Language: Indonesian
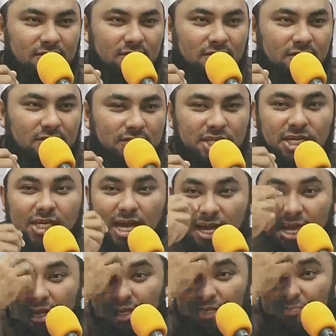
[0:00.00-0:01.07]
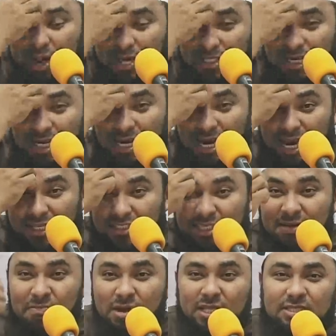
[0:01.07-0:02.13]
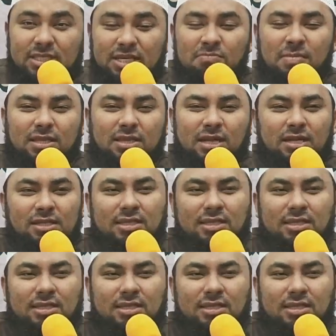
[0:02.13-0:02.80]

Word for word: Jika yang dibaca adalah jimat-jimat yang